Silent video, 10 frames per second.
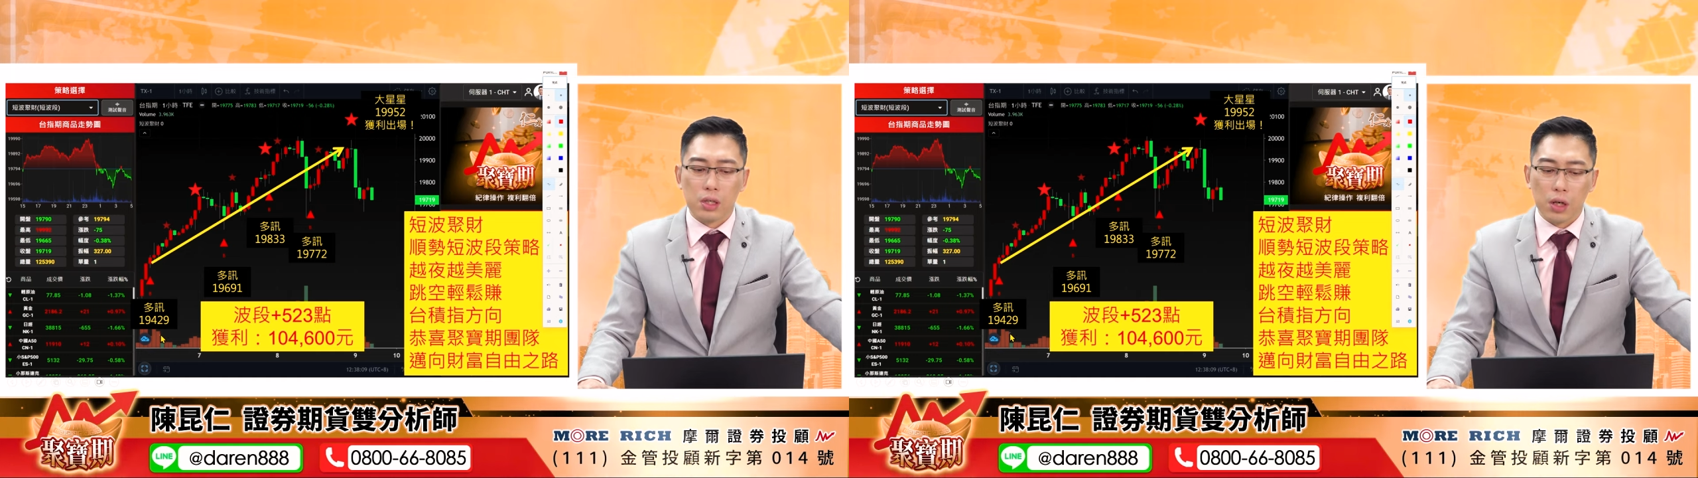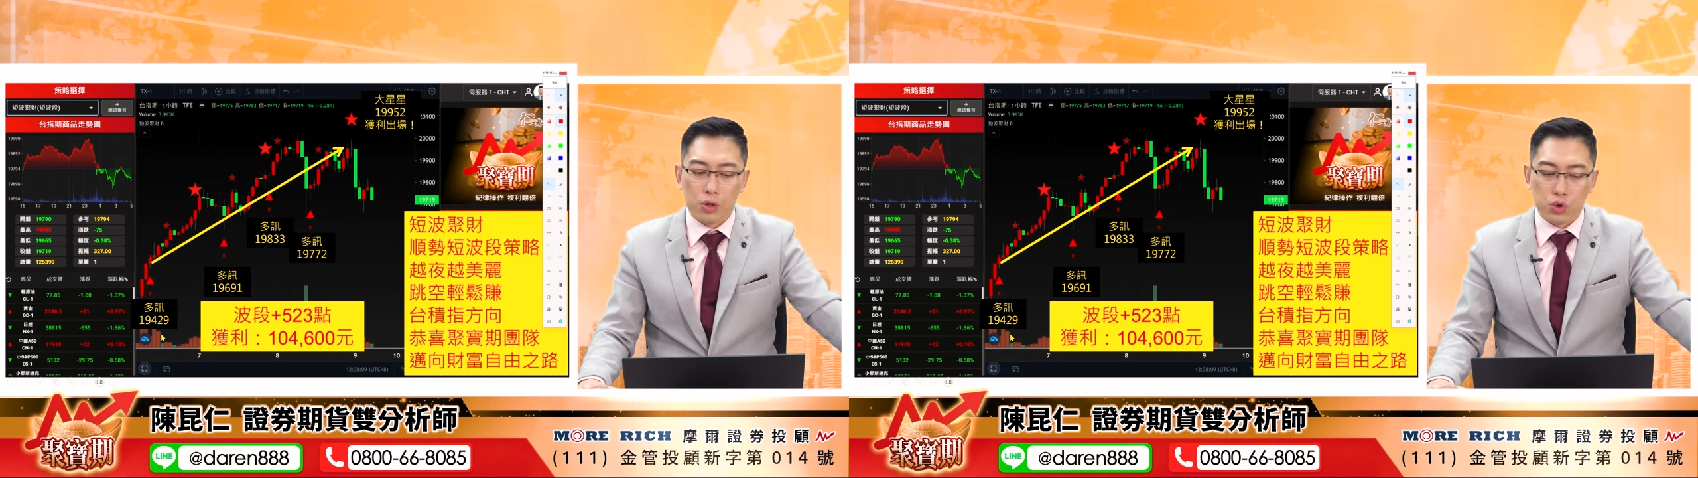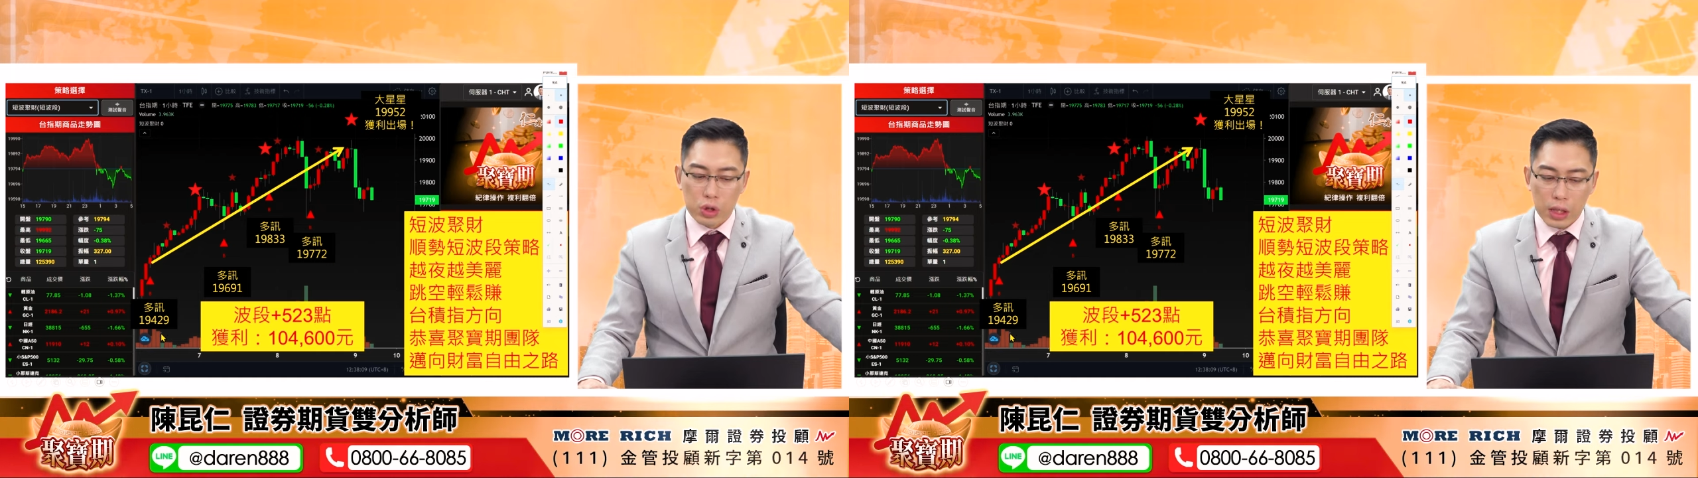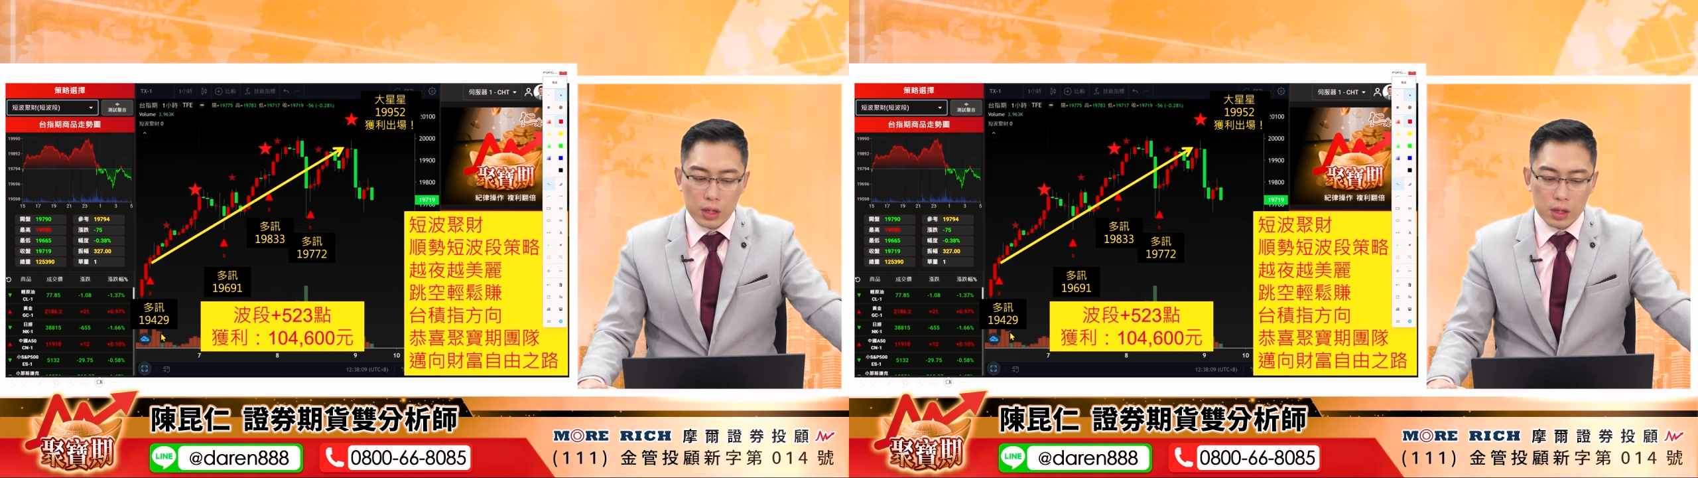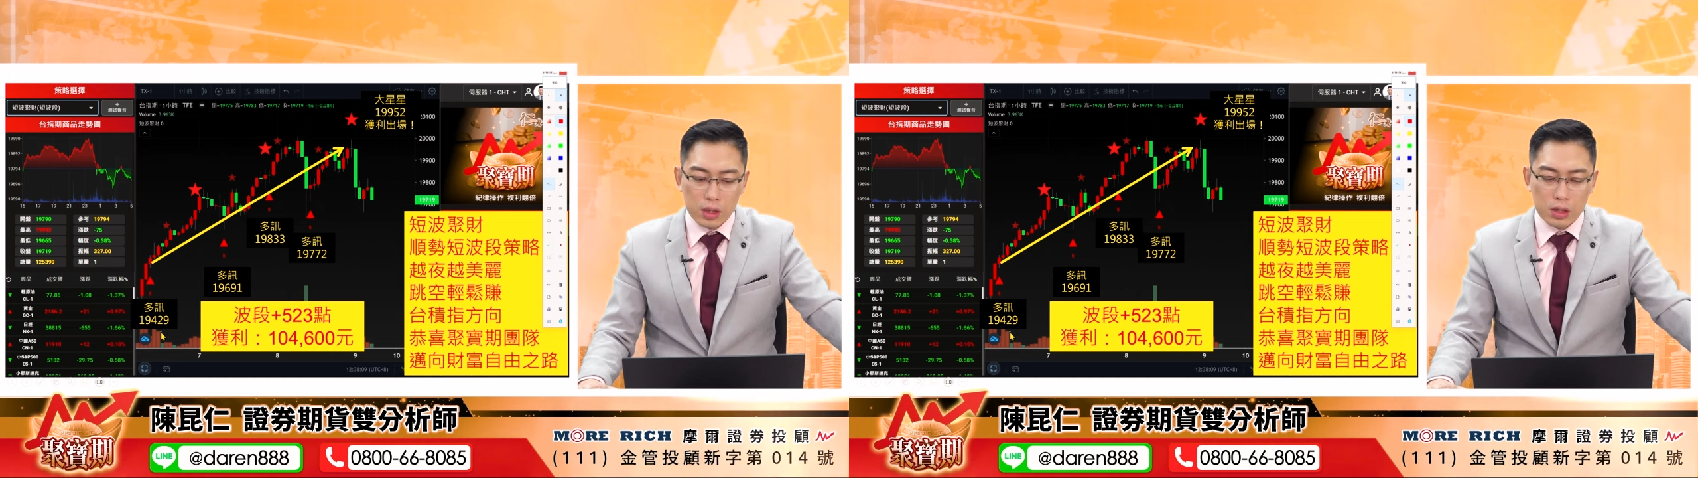哦，就像
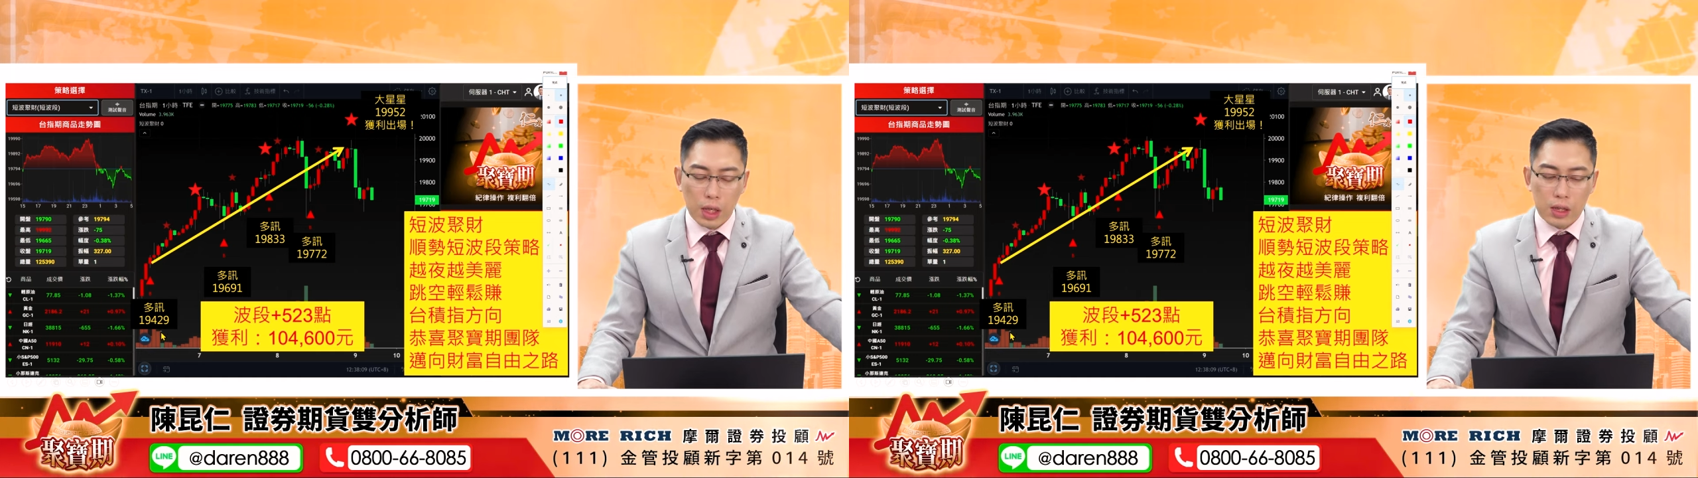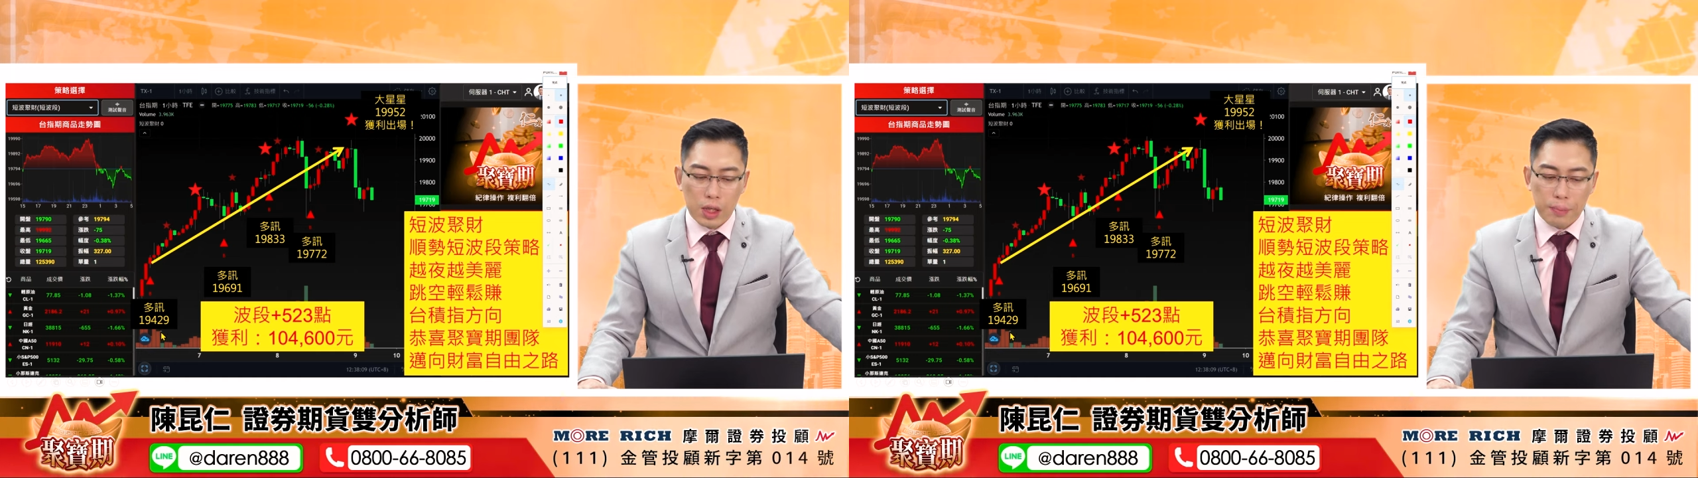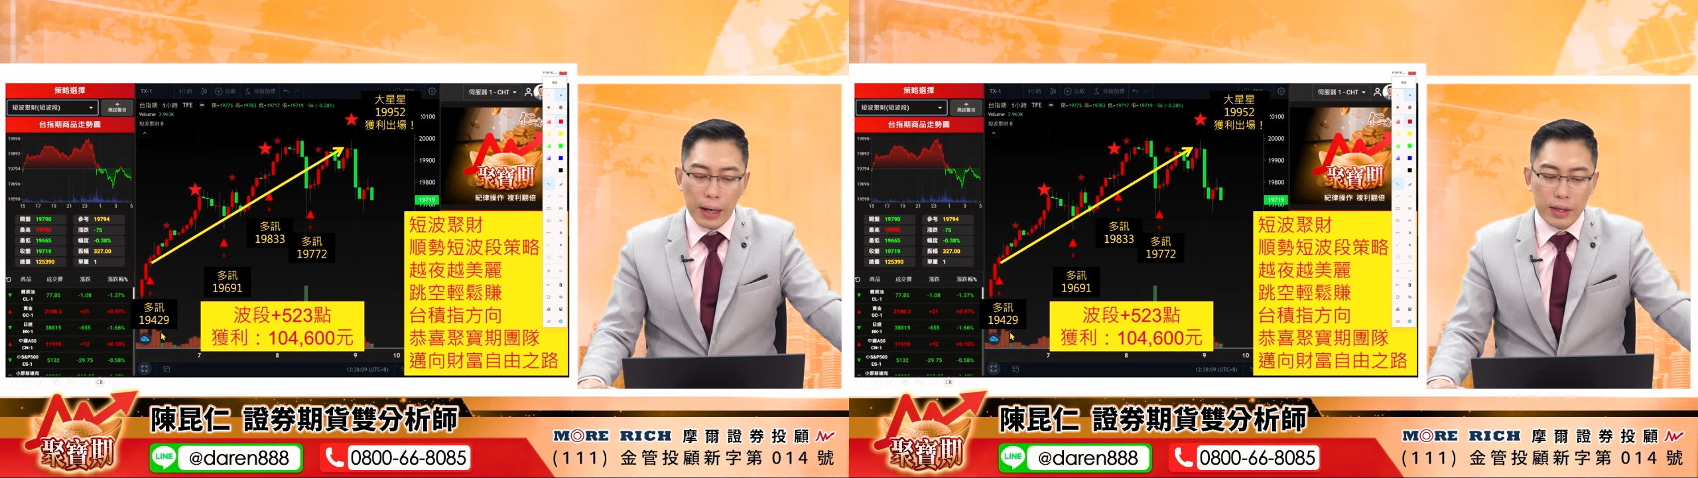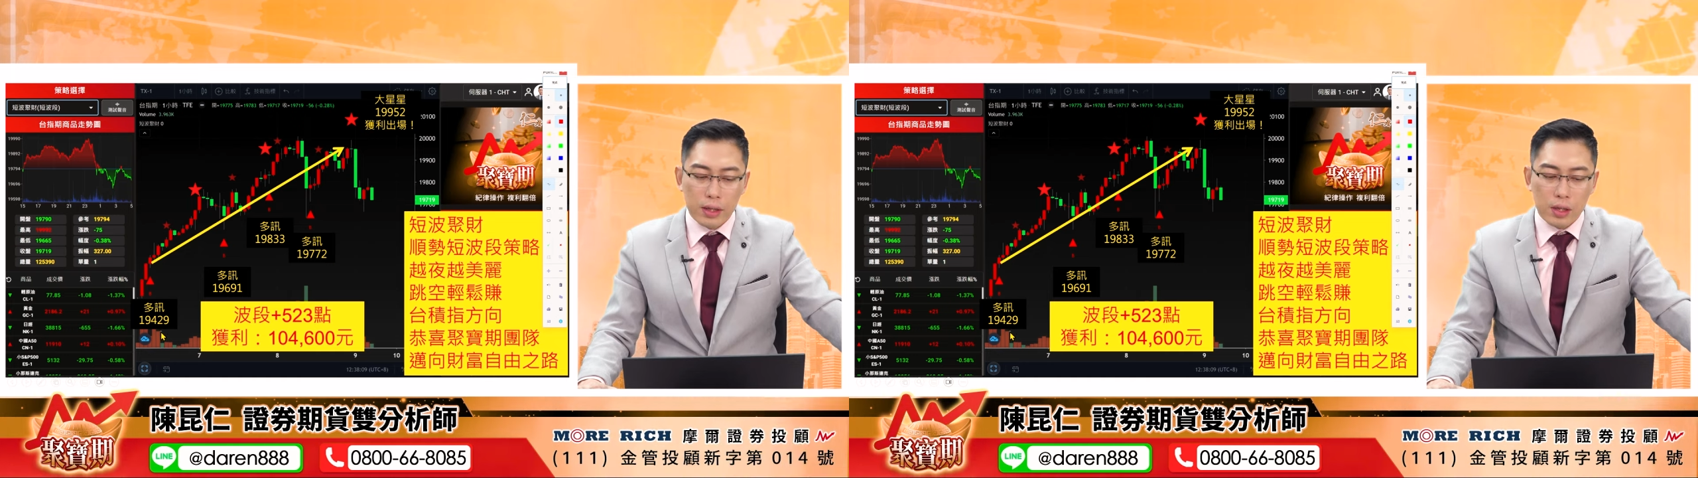上个礼拜，